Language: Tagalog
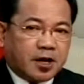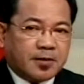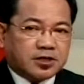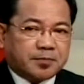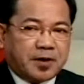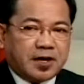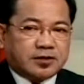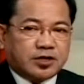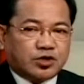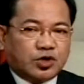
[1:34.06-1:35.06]
Bagamat
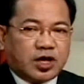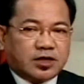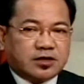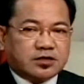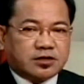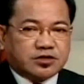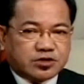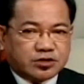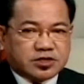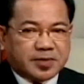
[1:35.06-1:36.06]
nagpahayag na ito ng kanyang
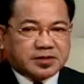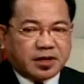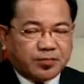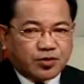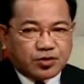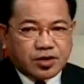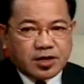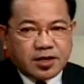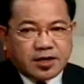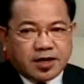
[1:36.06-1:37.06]
intensyon sa pagtakbo,
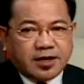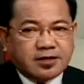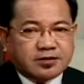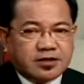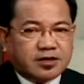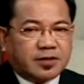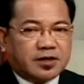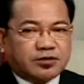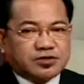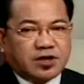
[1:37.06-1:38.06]
ay hindi
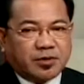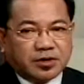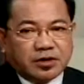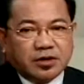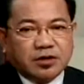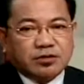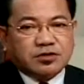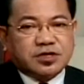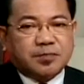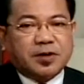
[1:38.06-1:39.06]
naman ito sinabi
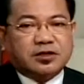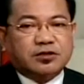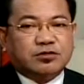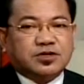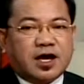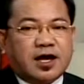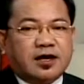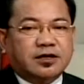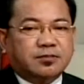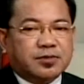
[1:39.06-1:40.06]
kung saan partido
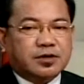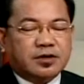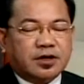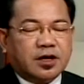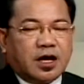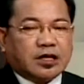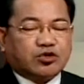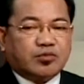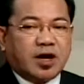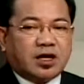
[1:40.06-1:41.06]
siya aanib.
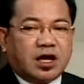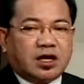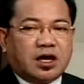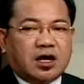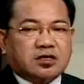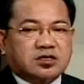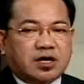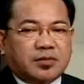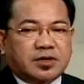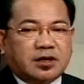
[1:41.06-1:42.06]
At kung maalala,
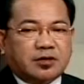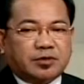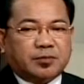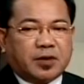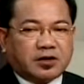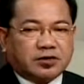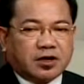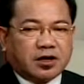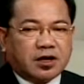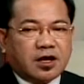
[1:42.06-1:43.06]
sinabi ng Liberal Party
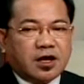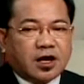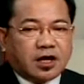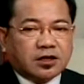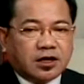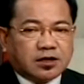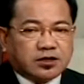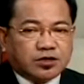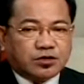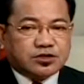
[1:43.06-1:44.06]
na kanilang
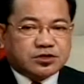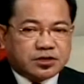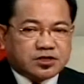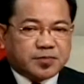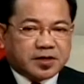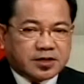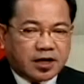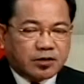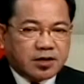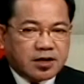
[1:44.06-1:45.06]
kinukonsidera si
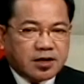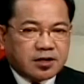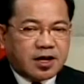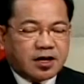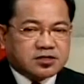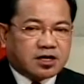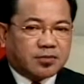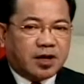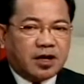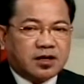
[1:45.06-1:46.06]
Pacquiao na
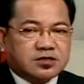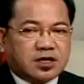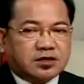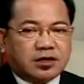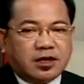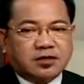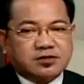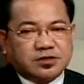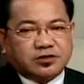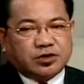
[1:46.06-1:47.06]
kasama sa kanilang
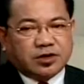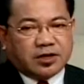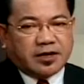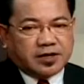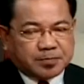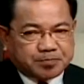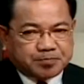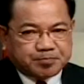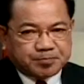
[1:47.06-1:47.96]
senatorial lineup.